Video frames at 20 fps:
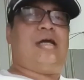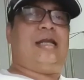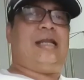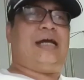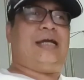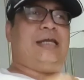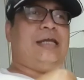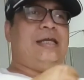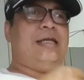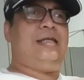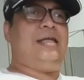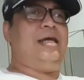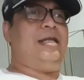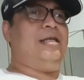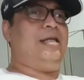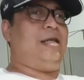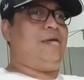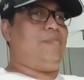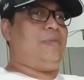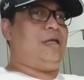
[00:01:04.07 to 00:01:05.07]
modal lagi
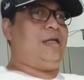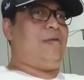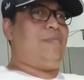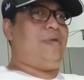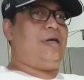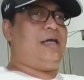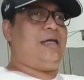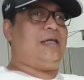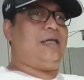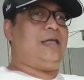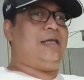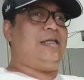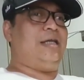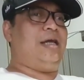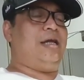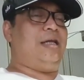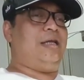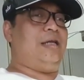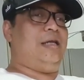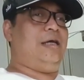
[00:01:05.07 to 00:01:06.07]
dan lama-lama
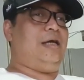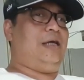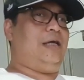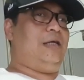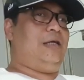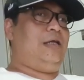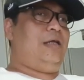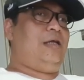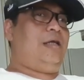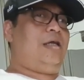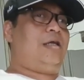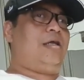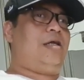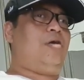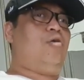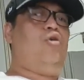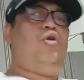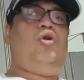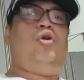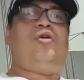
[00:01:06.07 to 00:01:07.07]
akhirnya anda
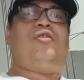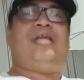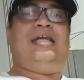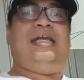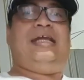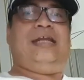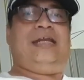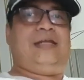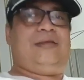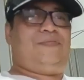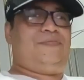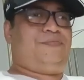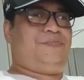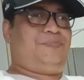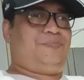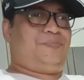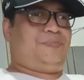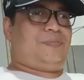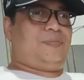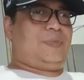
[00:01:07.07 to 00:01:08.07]
kegulung sendiri
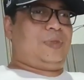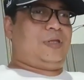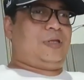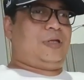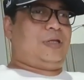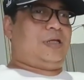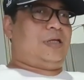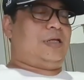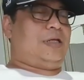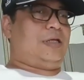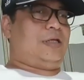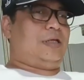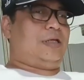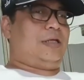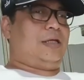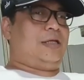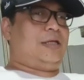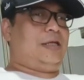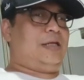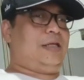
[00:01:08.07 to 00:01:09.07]
nah,
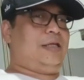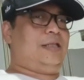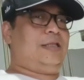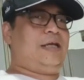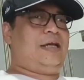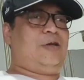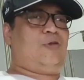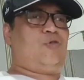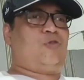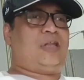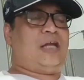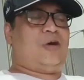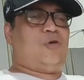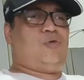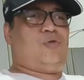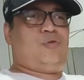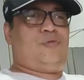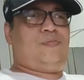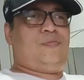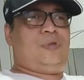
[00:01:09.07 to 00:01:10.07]
karena kita harus
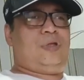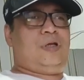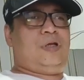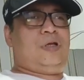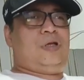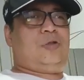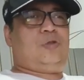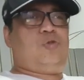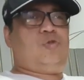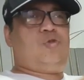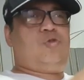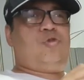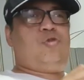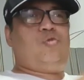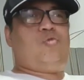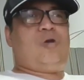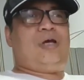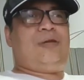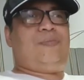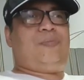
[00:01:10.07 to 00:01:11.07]
tahu
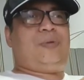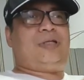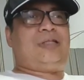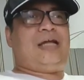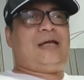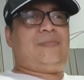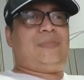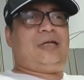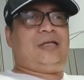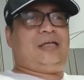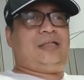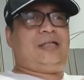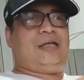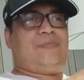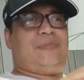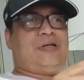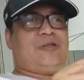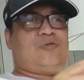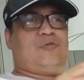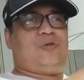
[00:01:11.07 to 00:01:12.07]
tujuan pertama
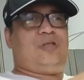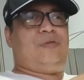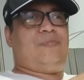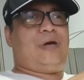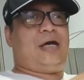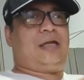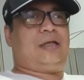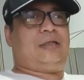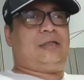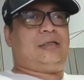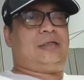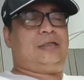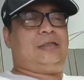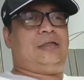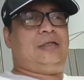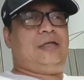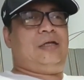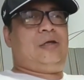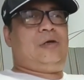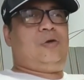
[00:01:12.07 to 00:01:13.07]
kita masuk di market
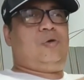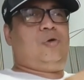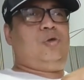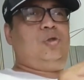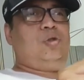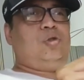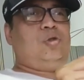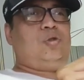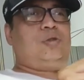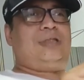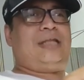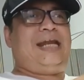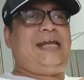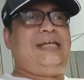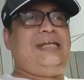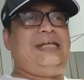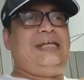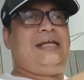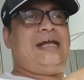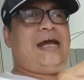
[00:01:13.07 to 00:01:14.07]
untuk
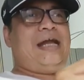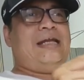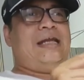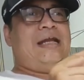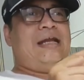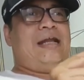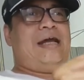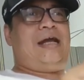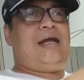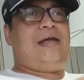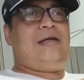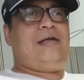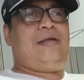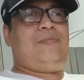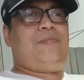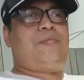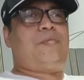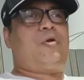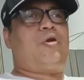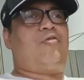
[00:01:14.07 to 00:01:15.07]
trading adalah
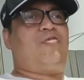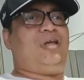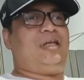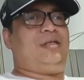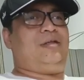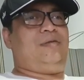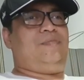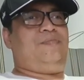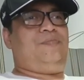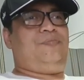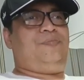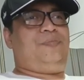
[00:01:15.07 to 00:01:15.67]
profit